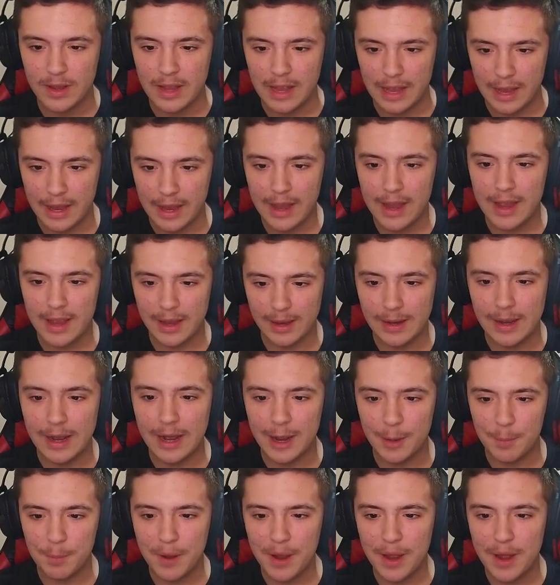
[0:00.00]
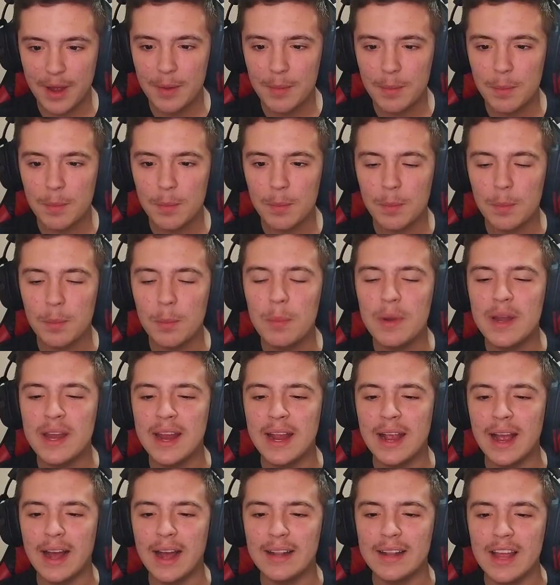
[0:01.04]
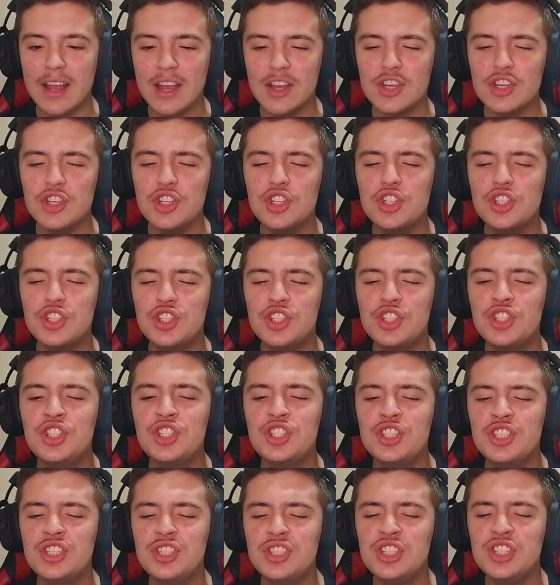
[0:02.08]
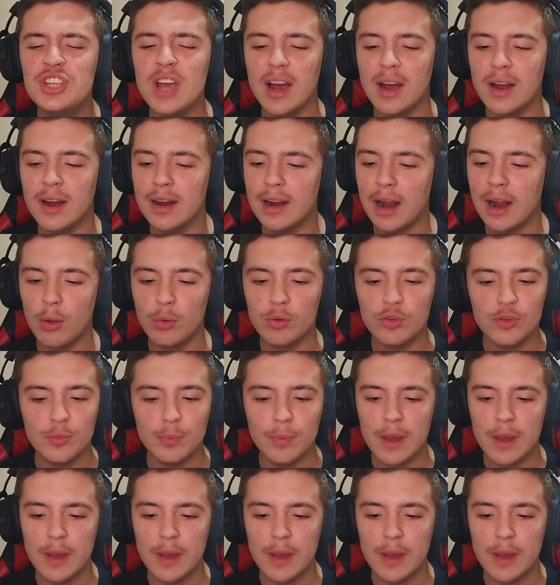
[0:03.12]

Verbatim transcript: É, ama brincar, né? De arrancar uns